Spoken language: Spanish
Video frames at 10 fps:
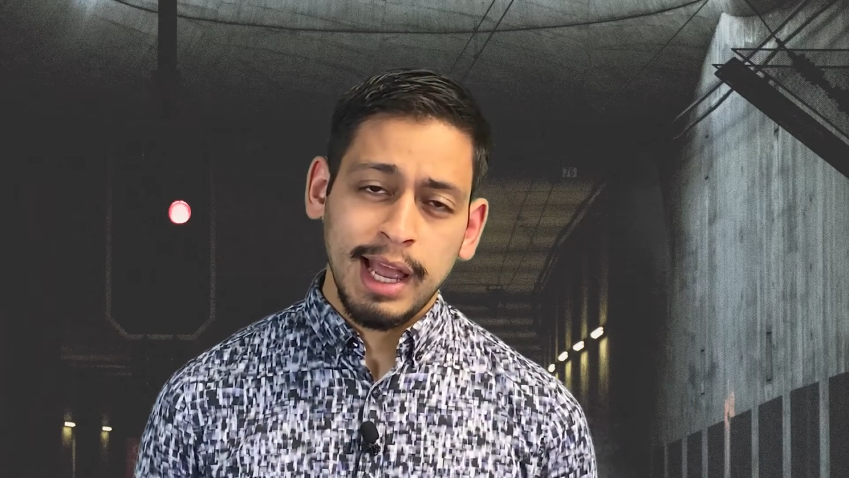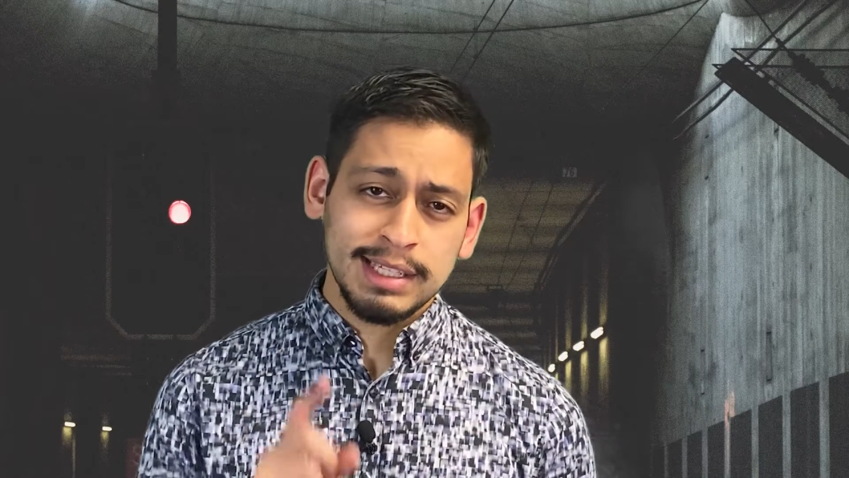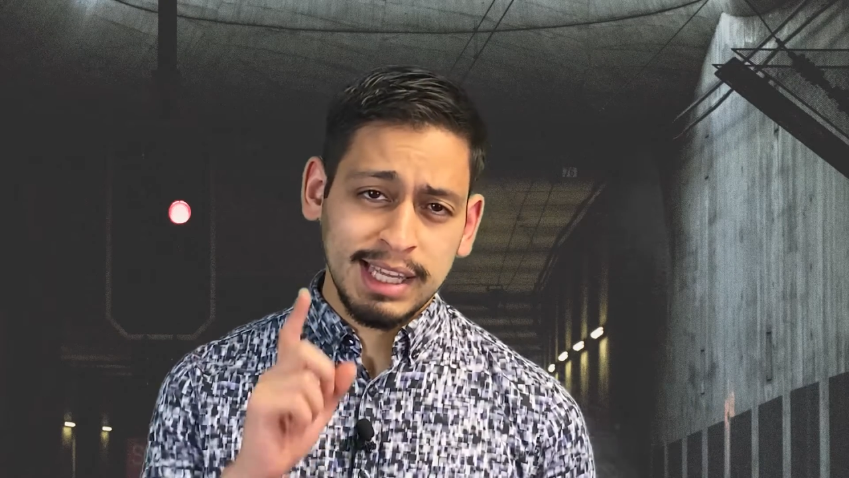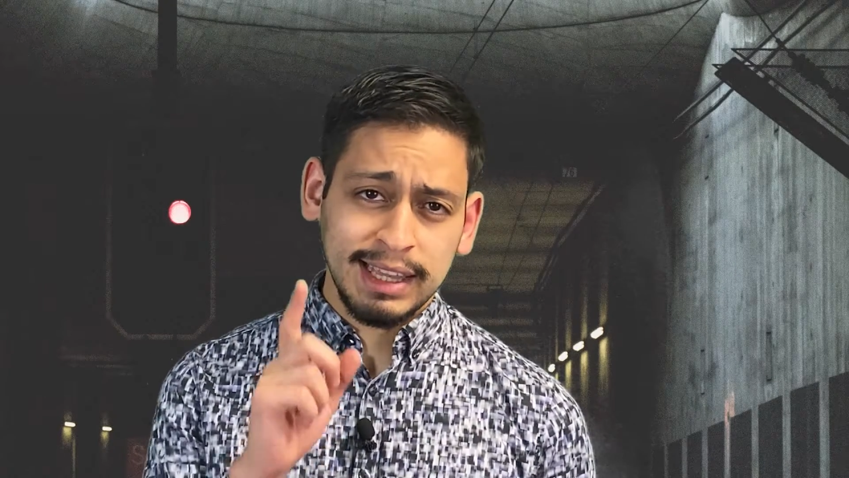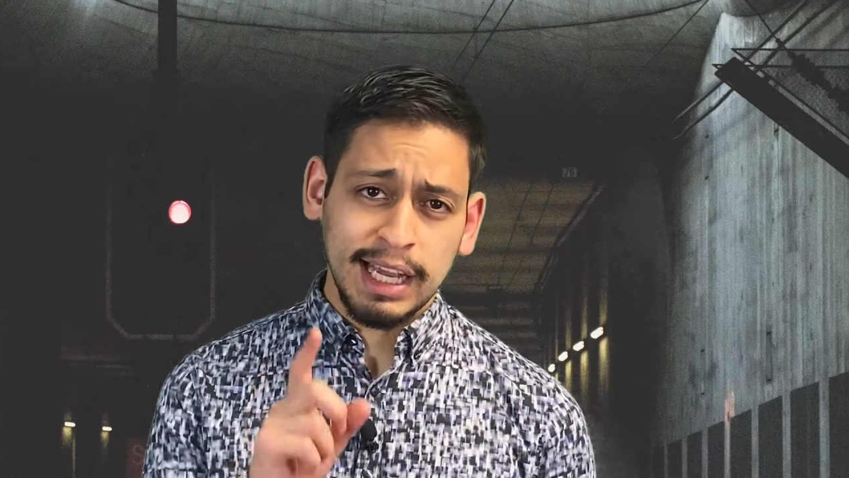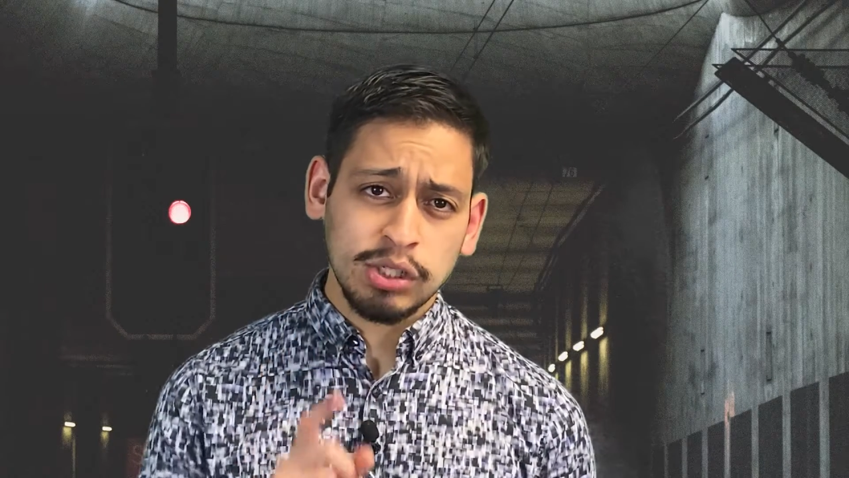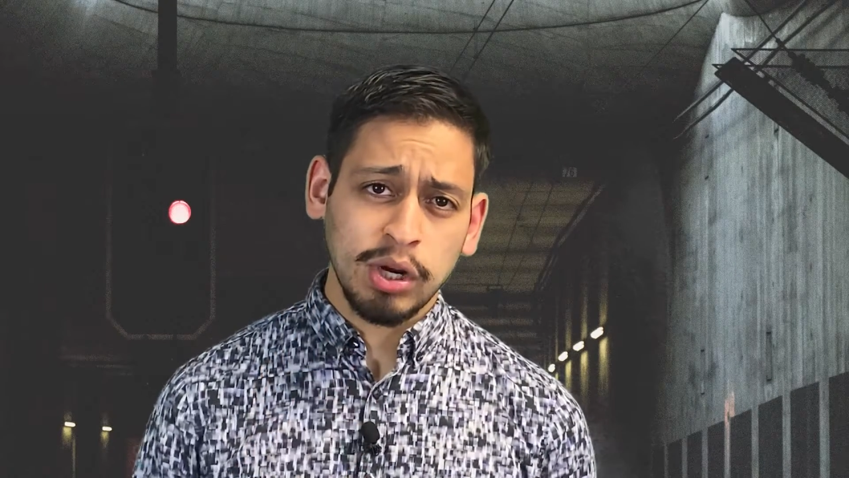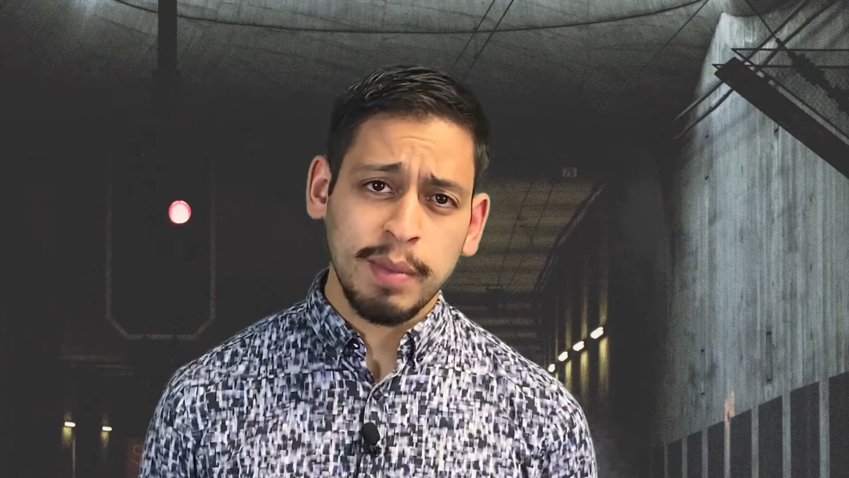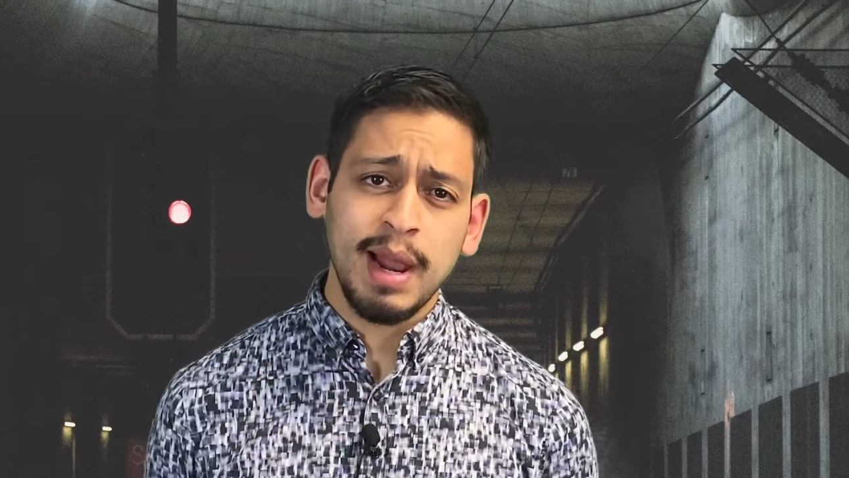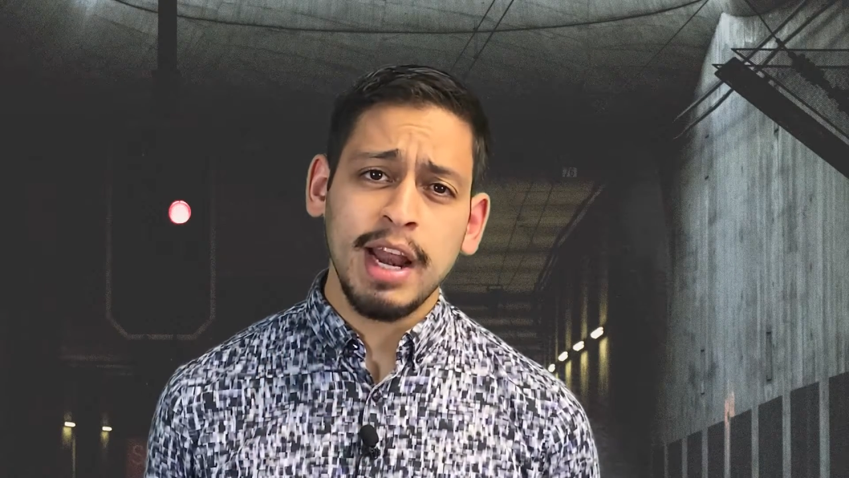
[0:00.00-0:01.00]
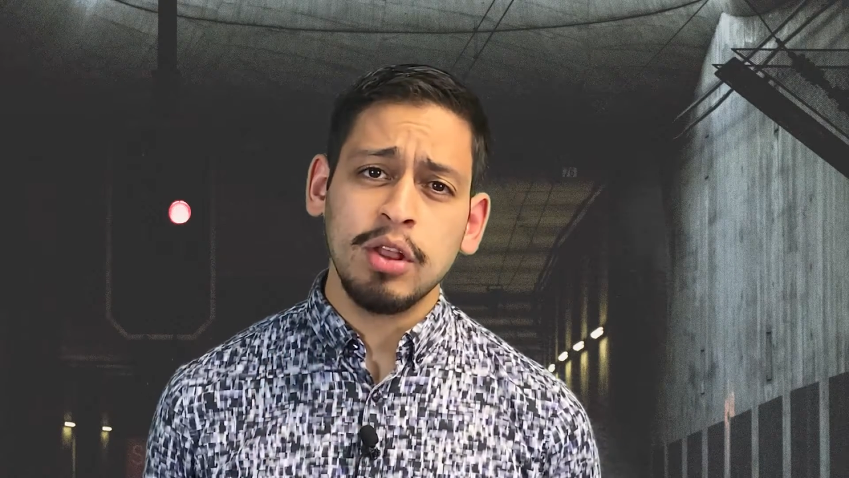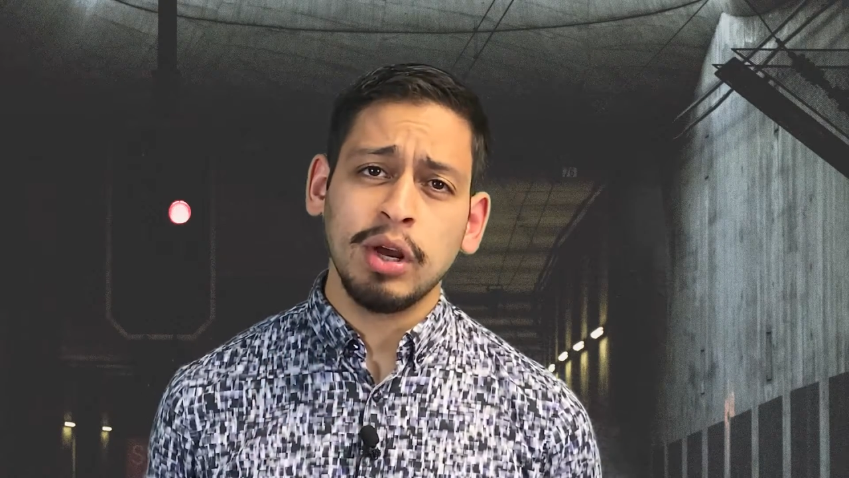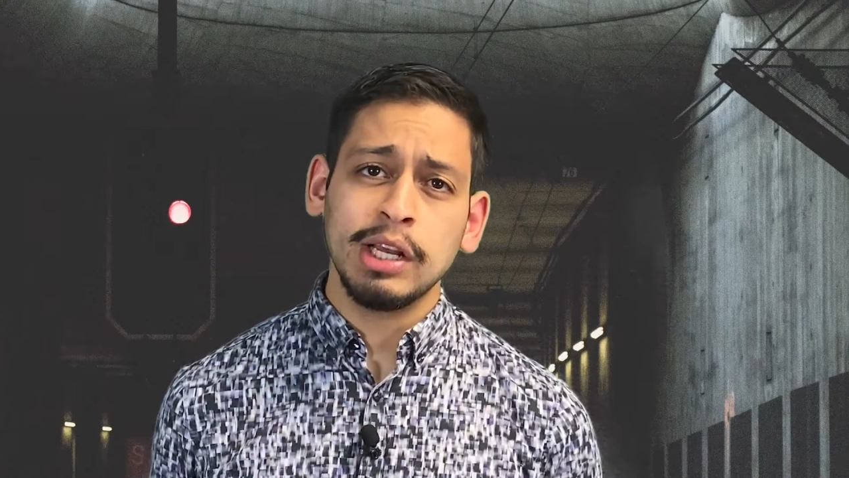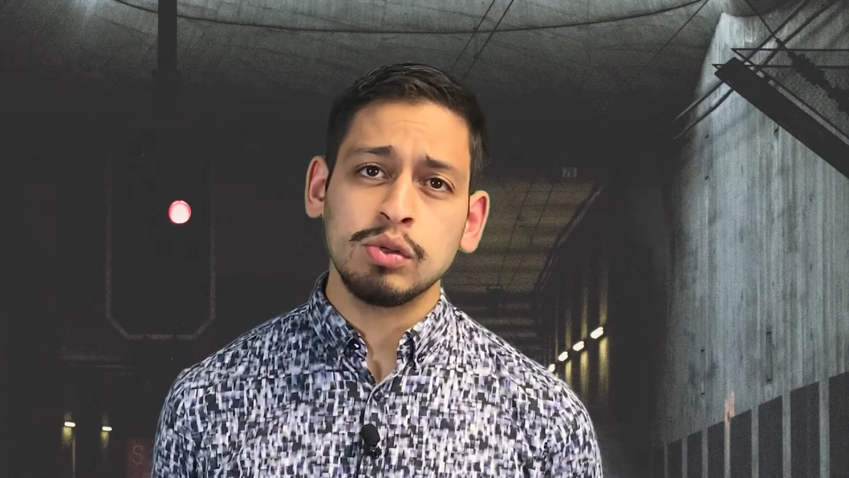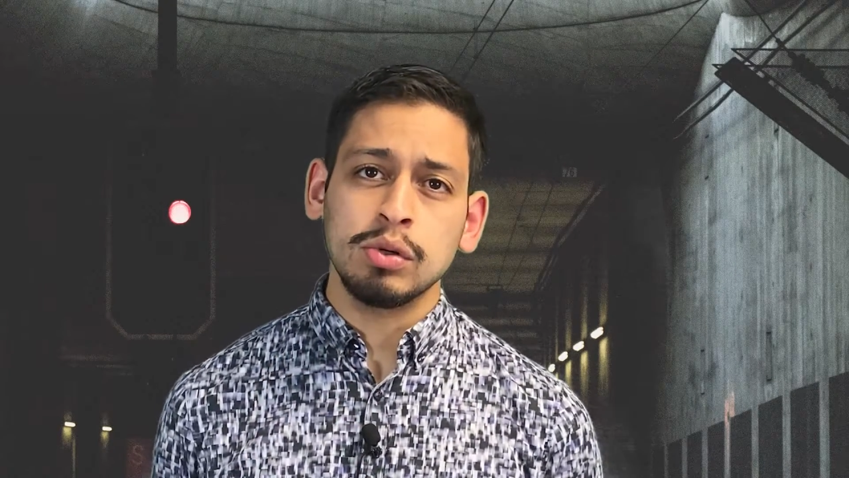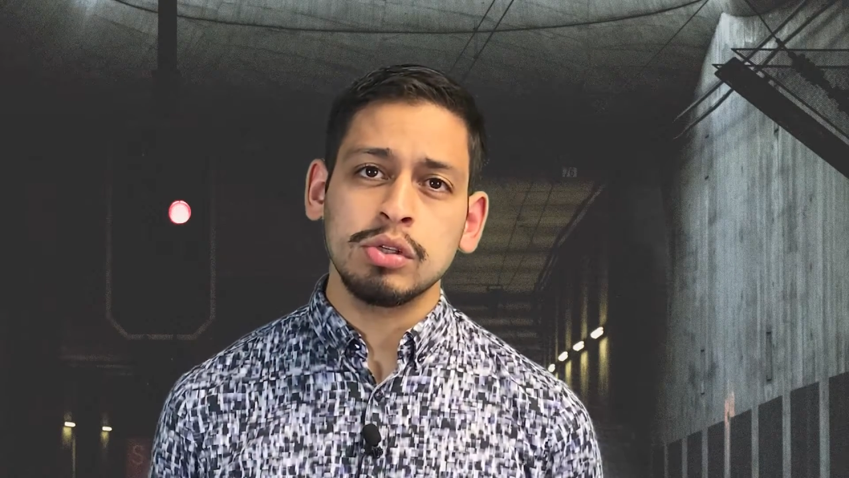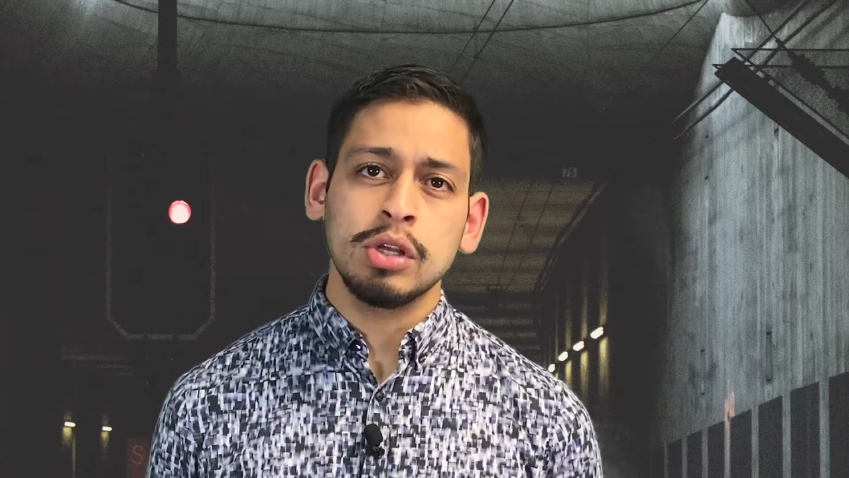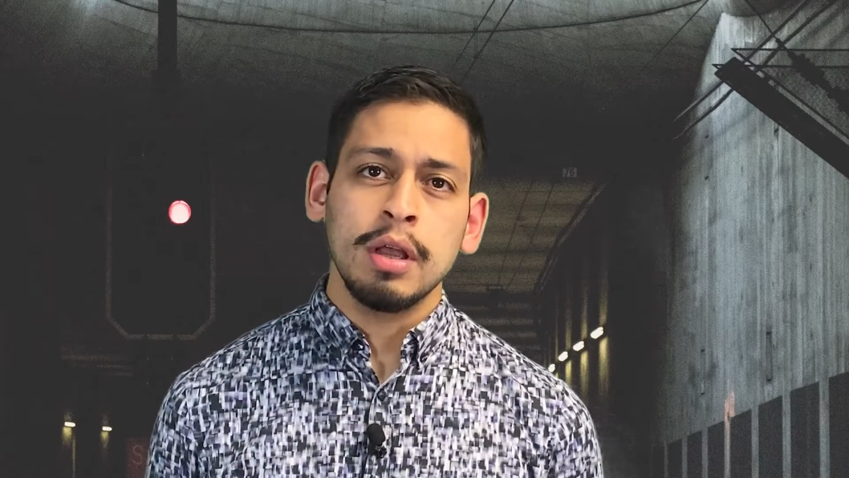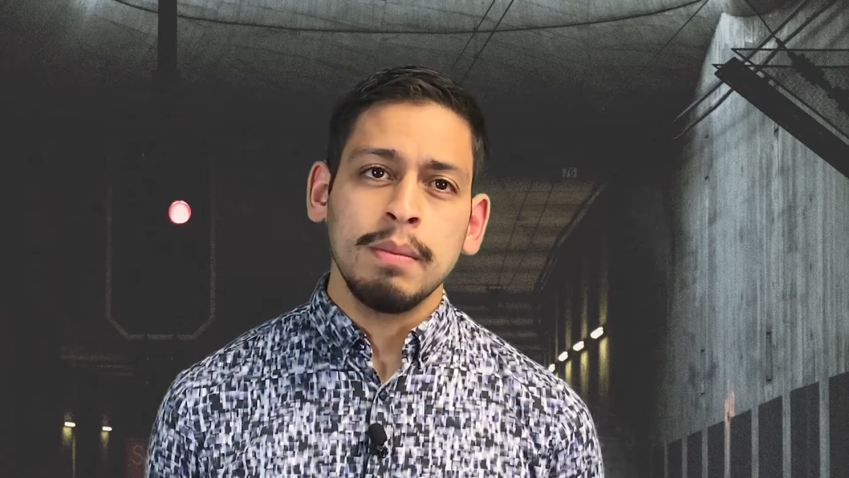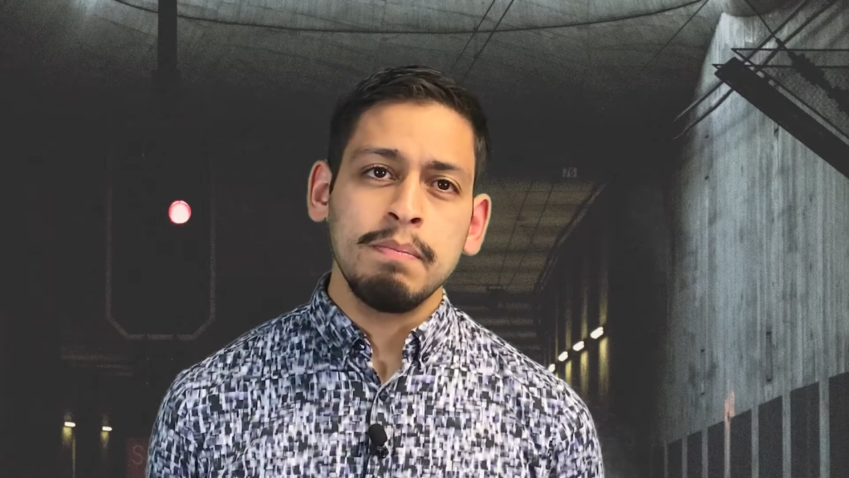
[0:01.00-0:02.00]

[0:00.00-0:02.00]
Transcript: Este texto que había leído Jesús